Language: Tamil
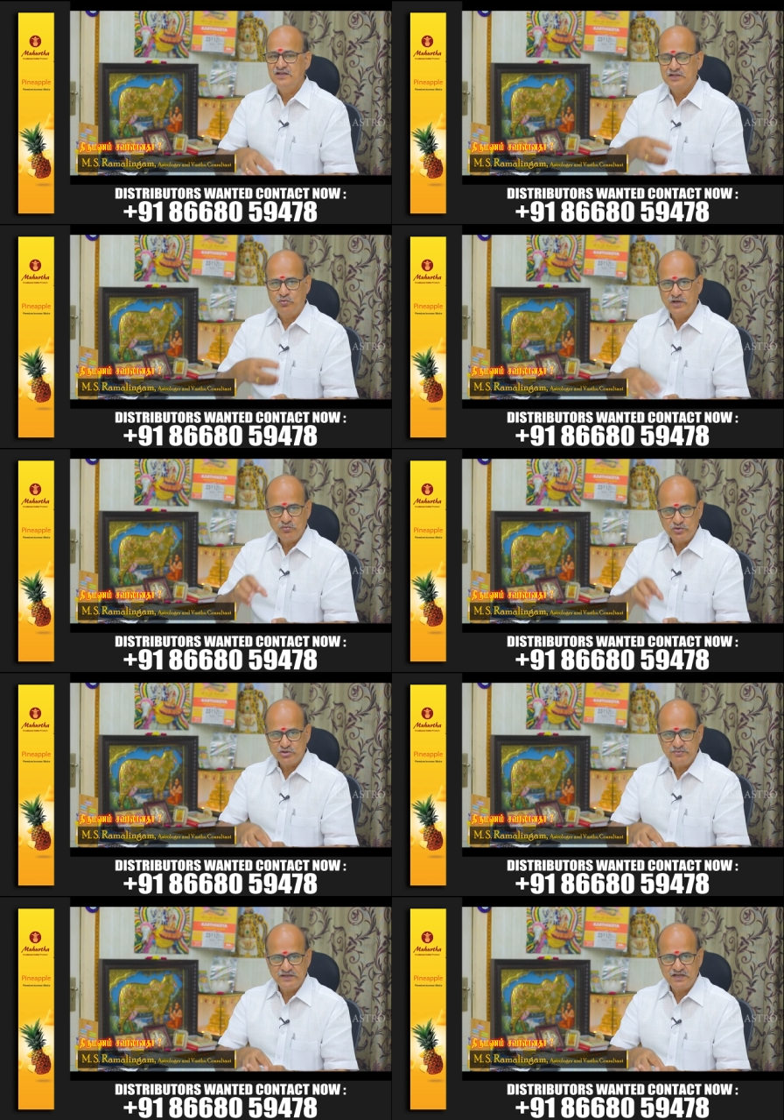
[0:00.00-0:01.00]
இந்த உடல்
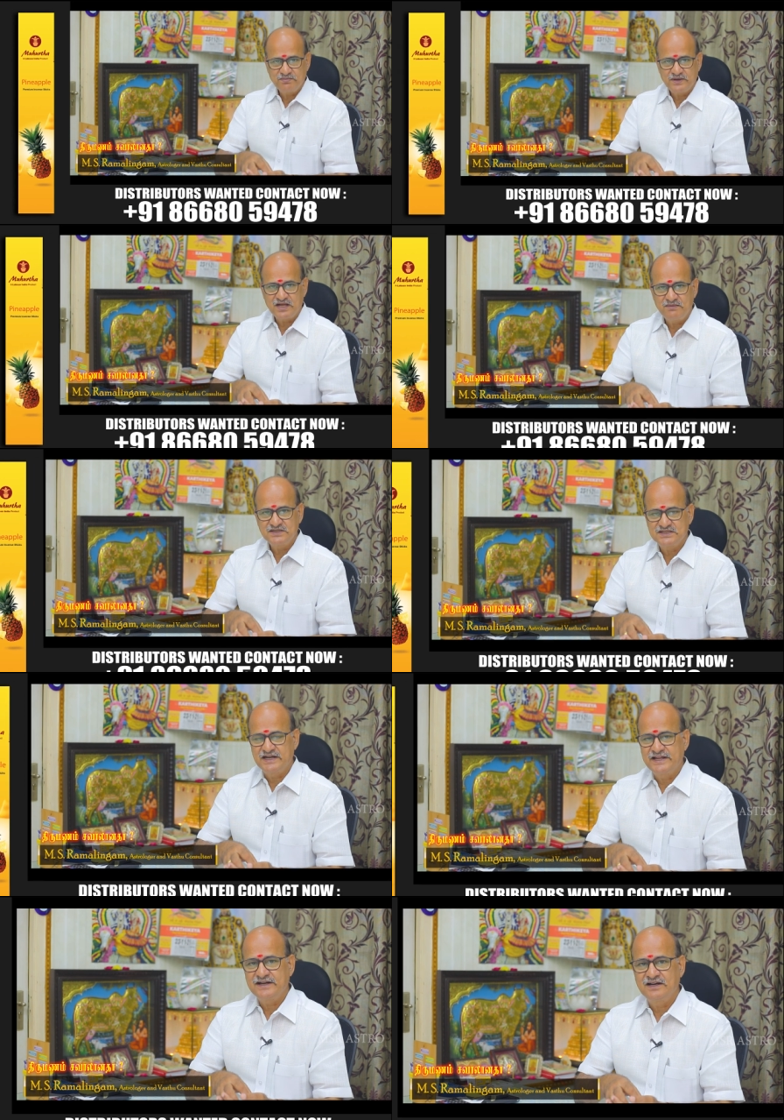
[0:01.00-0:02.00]
ஒற்றுமை ஏற்படாமல்
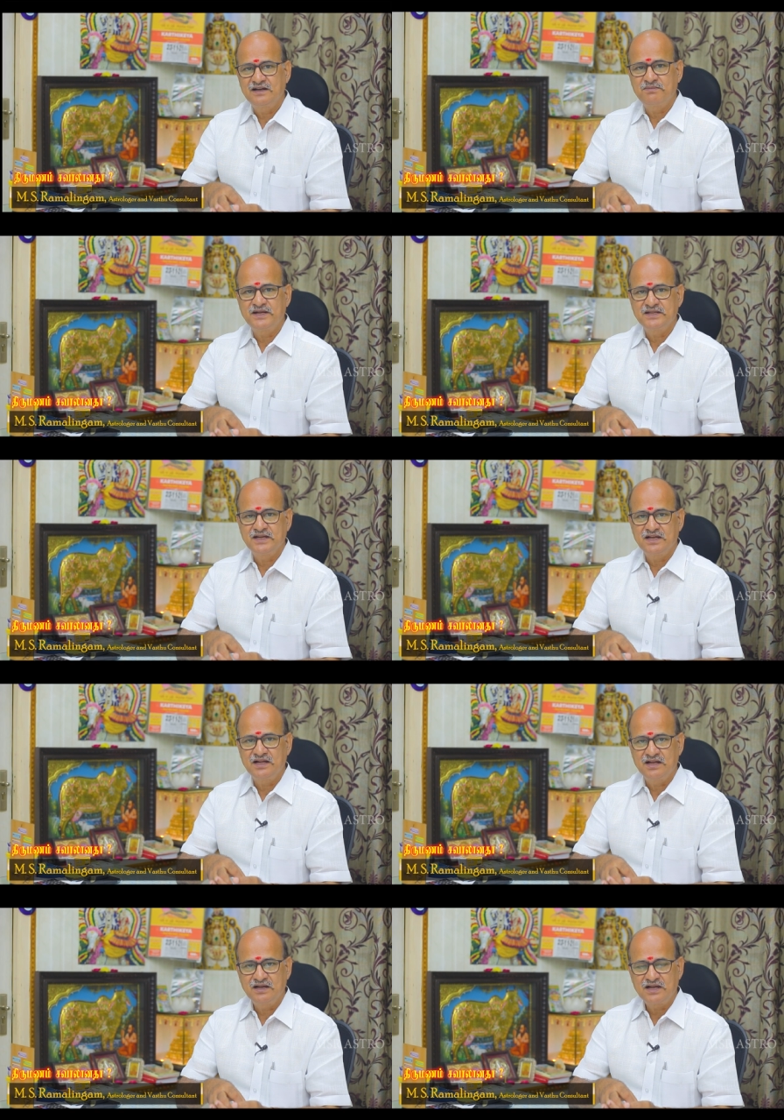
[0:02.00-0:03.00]
சில நேரங்களில்
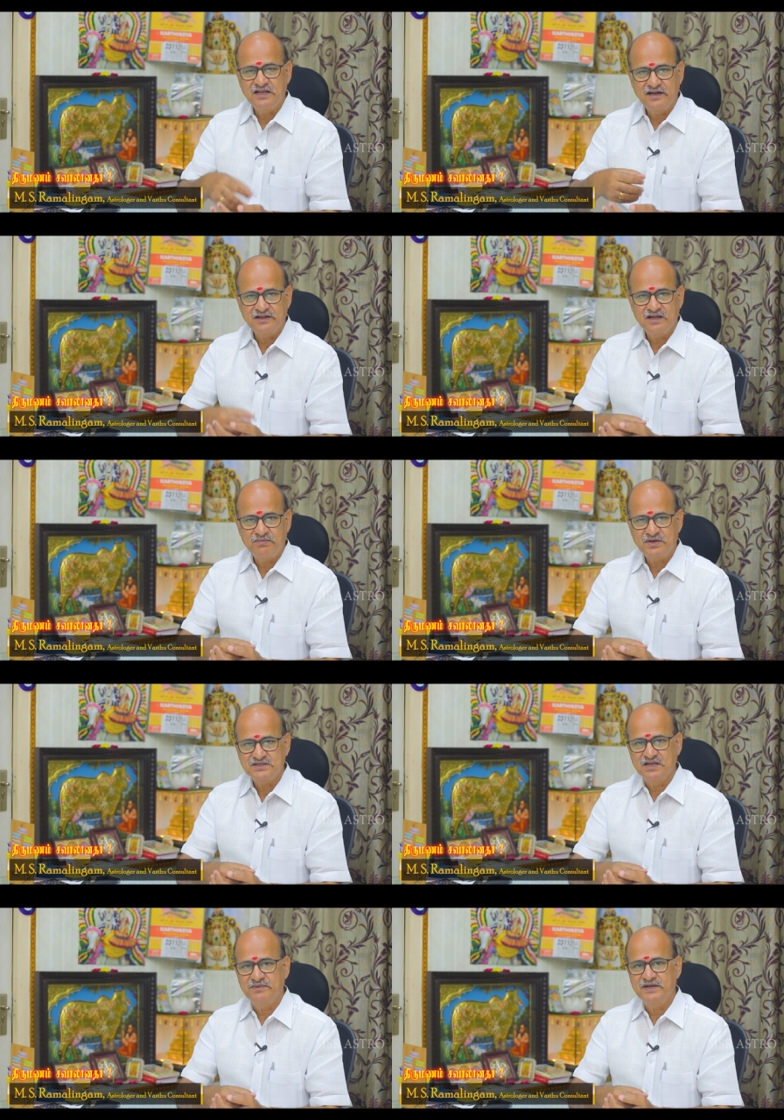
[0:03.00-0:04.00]
பார்த்தீங்கன்னா கல்யாணத்துக்கு
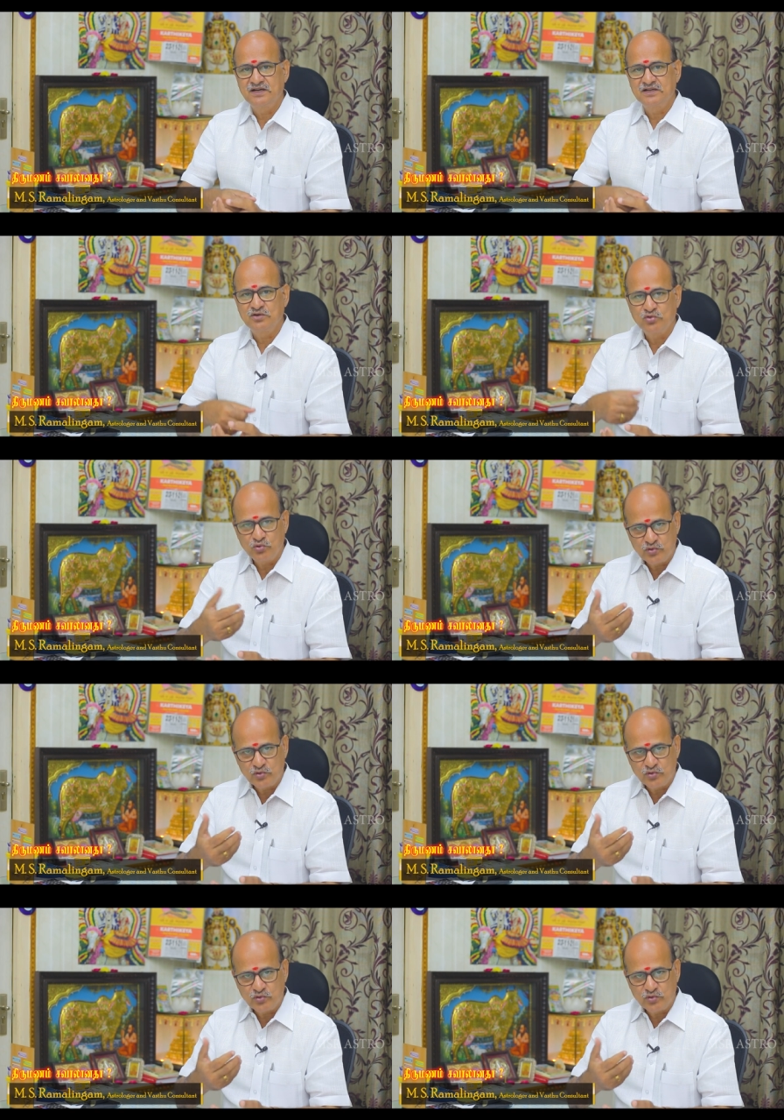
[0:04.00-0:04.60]
அப்புறம் சில பேர்களுக்கு